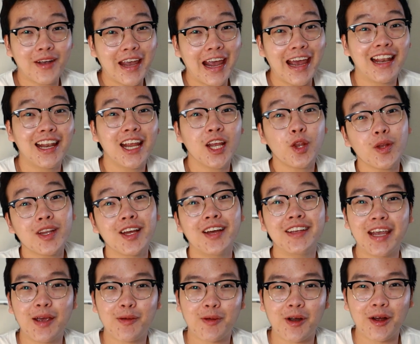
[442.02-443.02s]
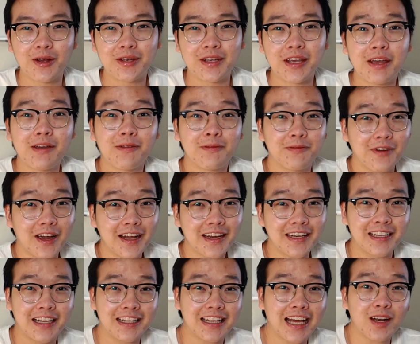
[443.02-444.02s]
ok lý thuyết hơi nhiều rồi
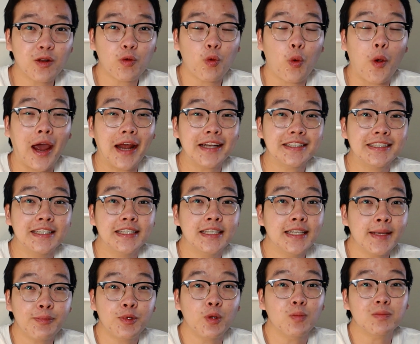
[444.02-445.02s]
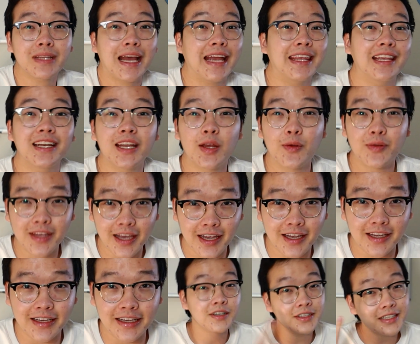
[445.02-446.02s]
vậy thì thanh khoản thì giúp chúng ta những điều
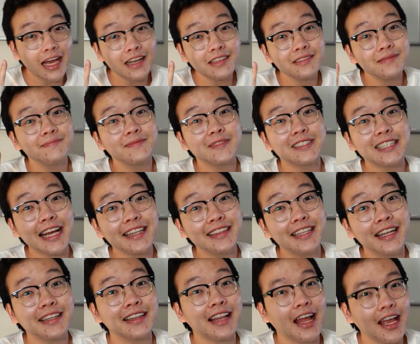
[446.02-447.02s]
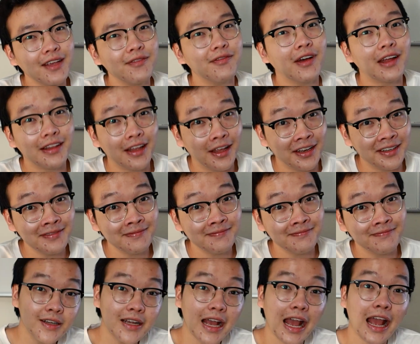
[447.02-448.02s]
gì thứ nhất xác định đáy và đỉnh
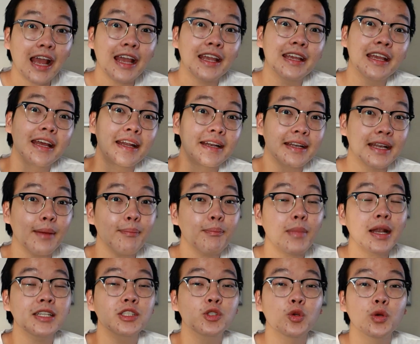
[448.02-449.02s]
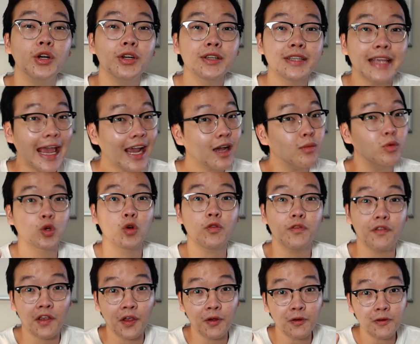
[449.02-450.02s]
thứ hai nắm bắt xu hướng giá của một cổ
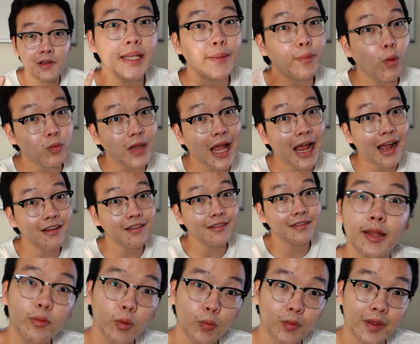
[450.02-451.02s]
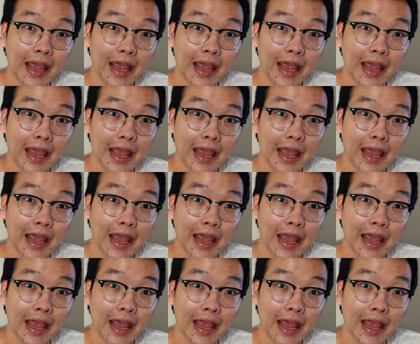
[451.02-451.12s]
phiếu tiếp tục tăng tiếp tục